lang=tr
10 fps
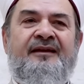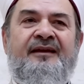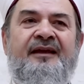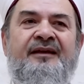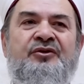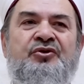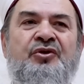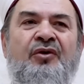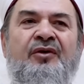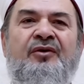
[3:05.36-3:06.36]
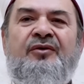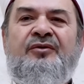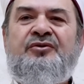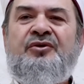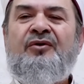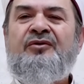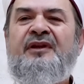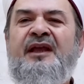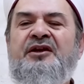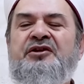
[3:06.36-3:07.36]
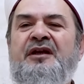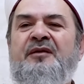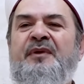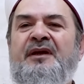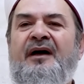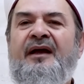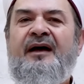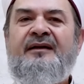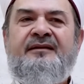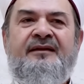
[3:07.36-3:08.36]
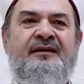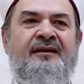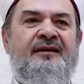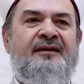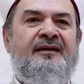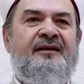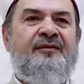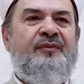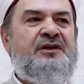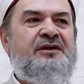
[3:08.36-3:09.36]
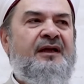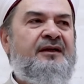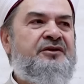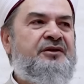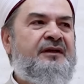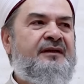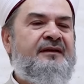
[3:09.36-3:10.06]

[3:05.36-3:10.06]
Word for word: yeni çok çok değişik bir hayatın başlangıcı.